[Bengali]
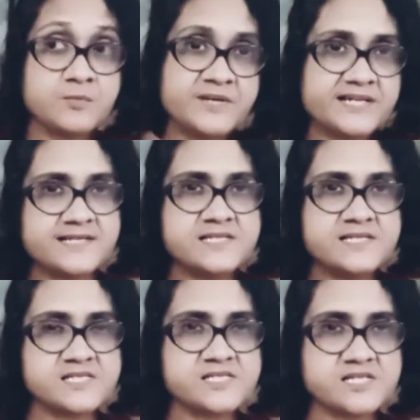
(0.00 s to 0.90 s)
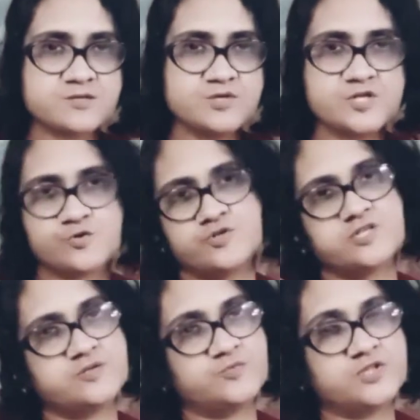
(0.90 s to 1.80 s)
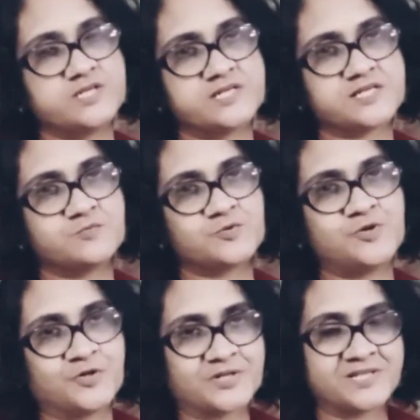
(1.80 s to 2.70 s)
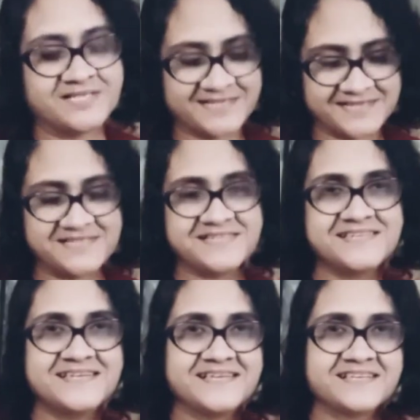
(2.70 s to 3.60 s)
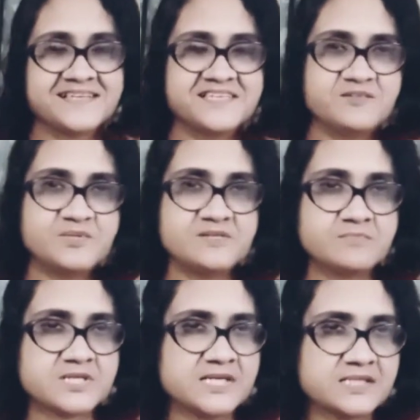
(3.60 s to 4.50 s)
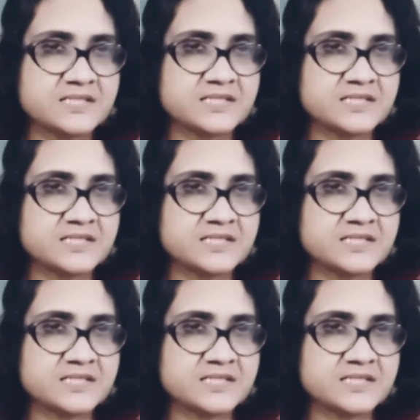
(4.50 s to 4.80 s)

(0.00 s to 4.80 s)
আমার ব্যাটারি চেঞ্জ না করলে শরীরের মধ্যে একটা কেমন ঘটতে থাকে তাই আমি কাজ